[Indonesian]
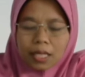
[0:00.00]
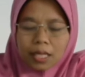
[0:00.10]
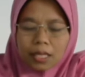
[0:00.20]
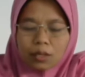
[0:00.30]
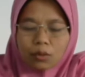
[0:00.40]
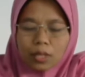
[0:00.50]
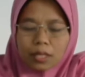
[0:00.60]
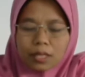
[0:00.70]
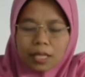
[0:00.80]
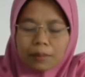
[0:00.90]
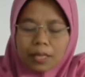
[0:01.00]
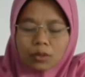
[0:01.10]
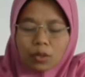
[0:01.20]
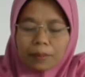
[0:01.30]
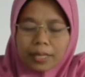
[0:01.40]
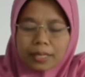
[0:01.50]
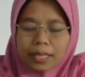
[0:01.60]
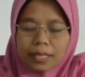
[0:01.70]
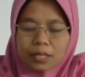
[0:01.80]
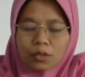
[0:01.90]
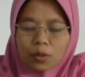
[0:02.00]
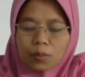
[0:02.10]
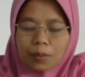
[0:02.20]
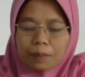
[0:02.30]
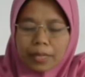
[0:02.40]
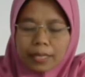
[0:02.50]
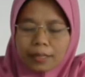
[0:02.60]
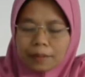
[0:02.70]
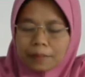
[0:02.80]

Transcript: iku iktabato mateni sapa man